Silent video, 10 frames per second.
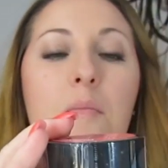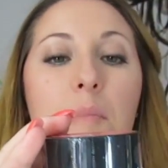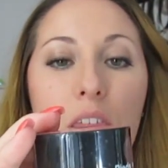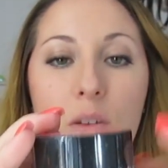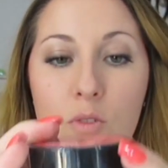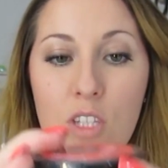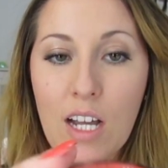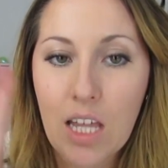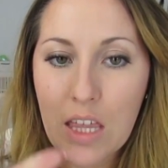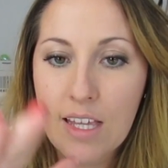Me hizo mucha
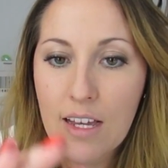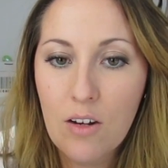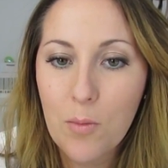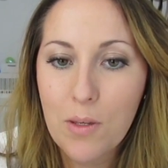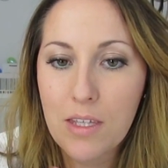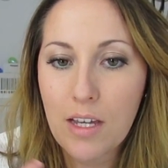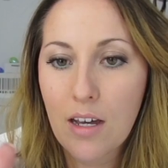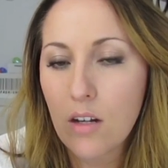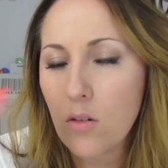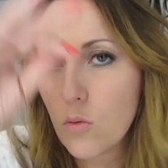gracia, lo vi
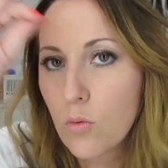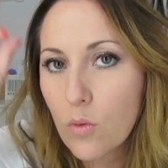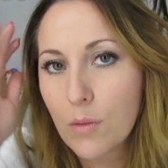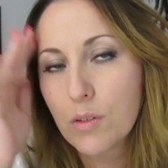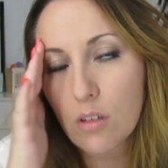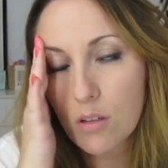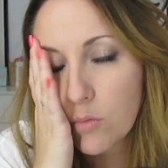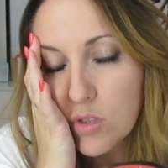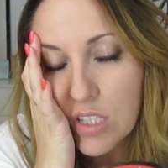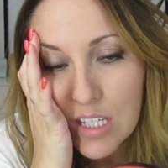ya en un evento hace
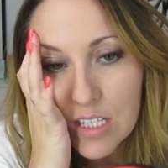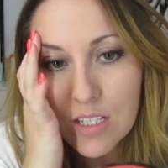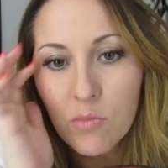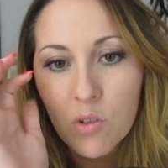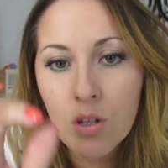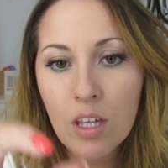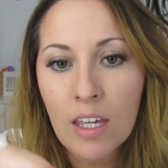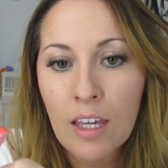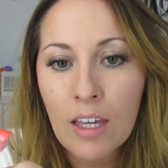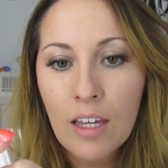muchísimo
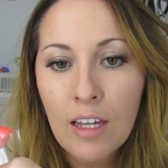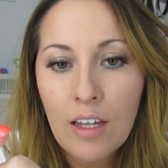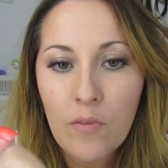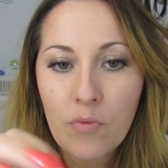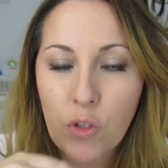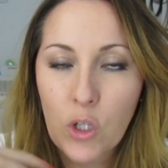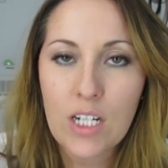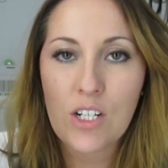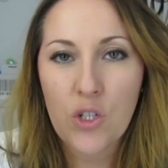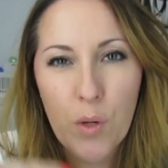de todas
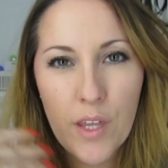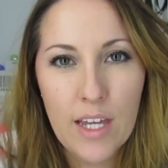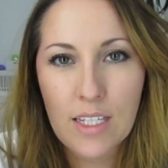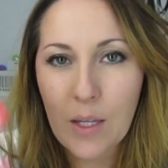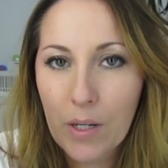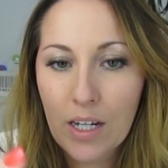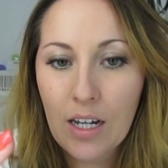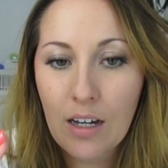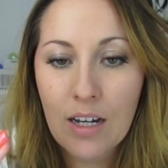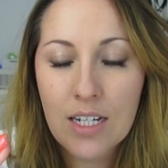las novedades que
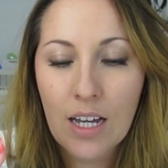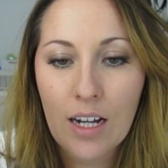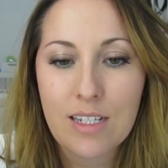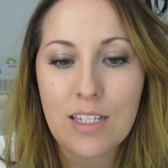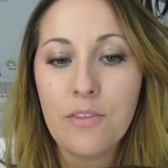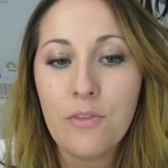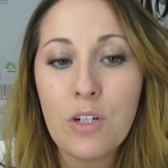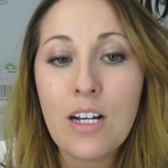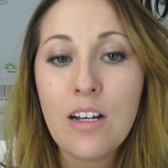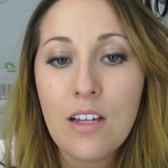iba a sacar
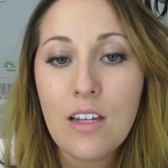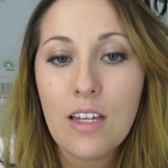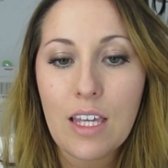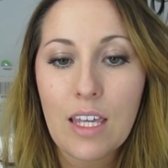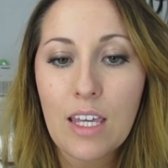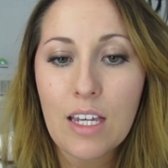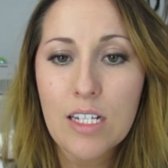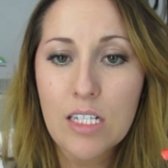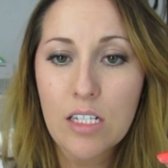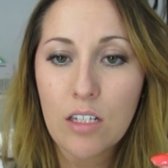Sephora y
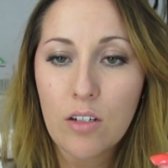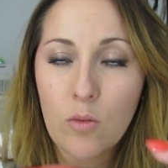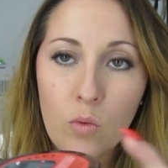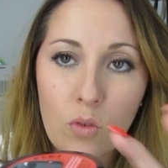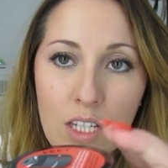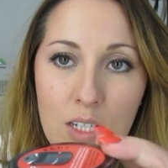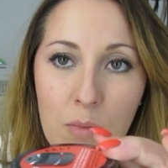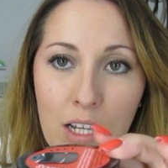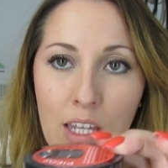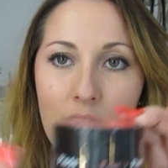es un
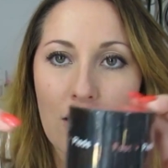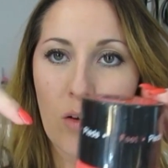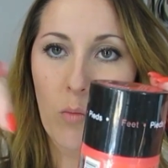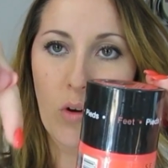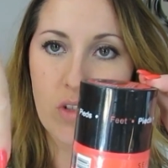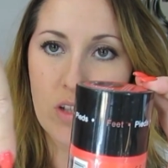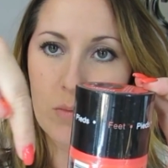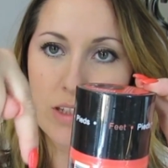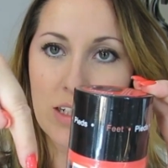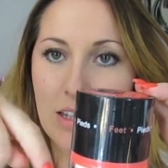desmaquillante como los de
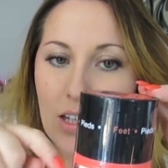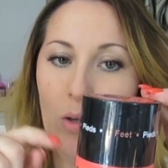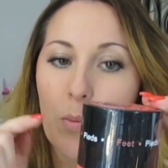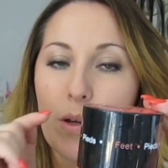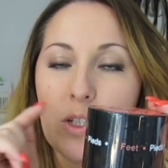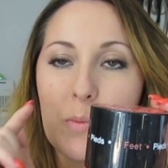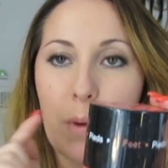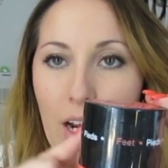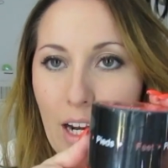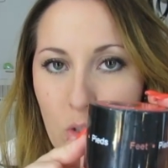meter el dedo, pero es
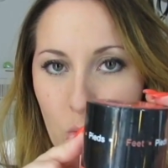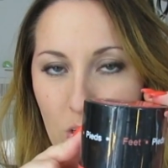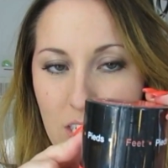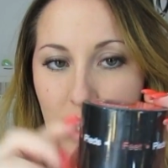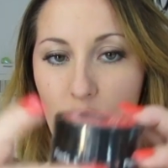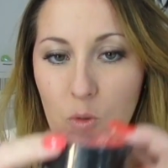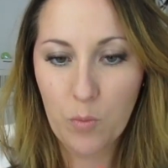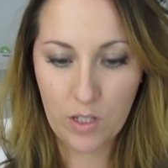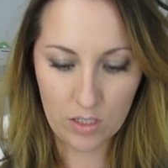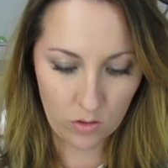para las uñas de los
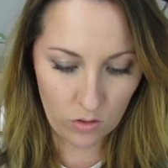pies.